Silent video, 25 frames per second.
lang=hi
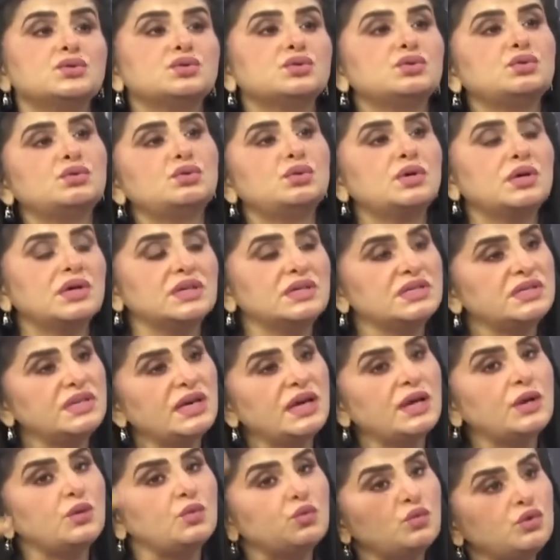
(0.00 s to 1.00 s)
तो
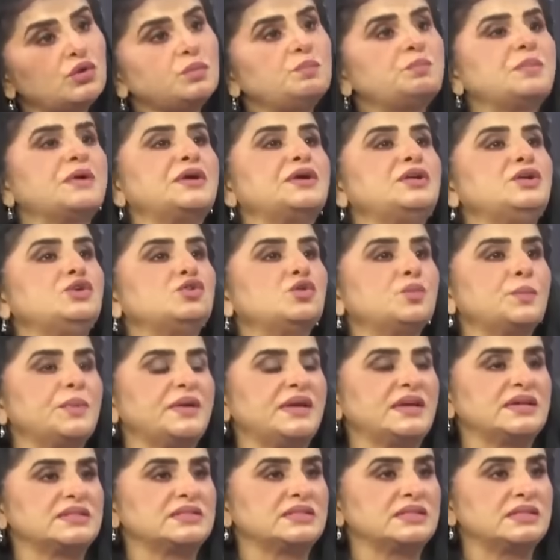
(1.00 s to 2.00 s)
ये उन पट्टियों
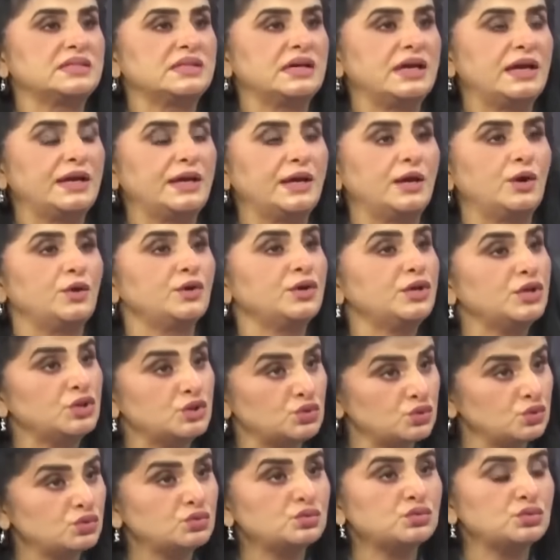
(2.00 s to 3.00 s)
पे नज़र आया है और ये
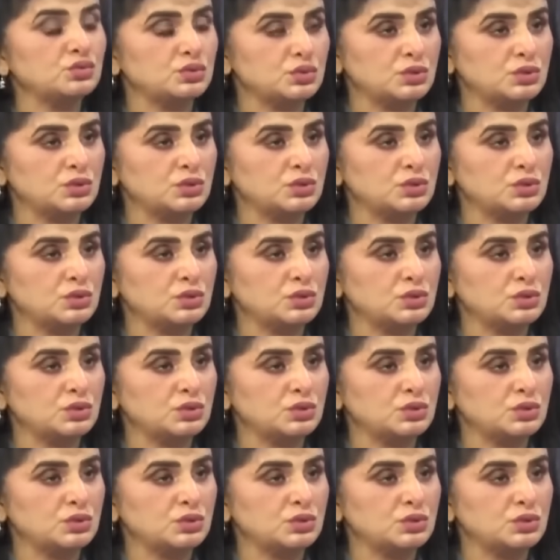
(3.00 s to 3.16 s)
जो